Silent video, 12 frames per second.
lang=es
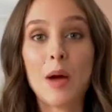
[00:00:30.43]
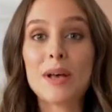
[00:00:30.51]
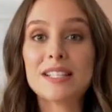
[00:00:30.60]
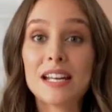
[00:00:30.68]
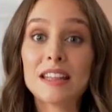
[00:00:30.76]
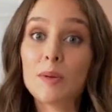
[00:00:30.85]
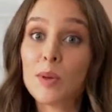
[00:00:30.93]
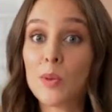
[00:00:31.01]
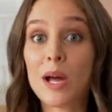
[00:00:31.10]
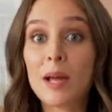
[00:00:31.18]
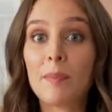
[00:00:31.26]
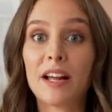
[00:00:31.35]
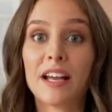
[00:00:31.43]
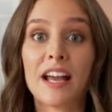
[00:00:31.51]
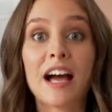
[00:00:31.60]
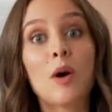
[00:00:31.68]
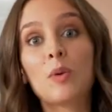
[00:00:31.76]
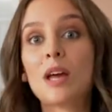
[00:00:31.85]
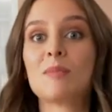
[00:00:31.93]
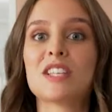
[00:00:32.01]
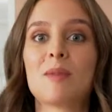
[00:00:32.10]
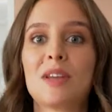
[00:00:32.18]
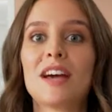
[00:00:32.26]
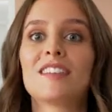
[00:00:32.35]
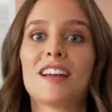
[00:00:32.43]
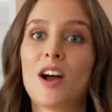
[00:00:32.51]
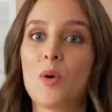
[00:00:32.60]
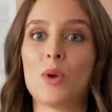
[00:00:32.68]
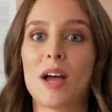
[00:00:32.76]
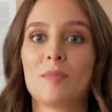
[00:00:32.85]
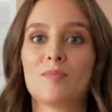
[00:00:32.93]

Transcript: Las voy a hacer individuales para que cada una de mis amigas tenga una.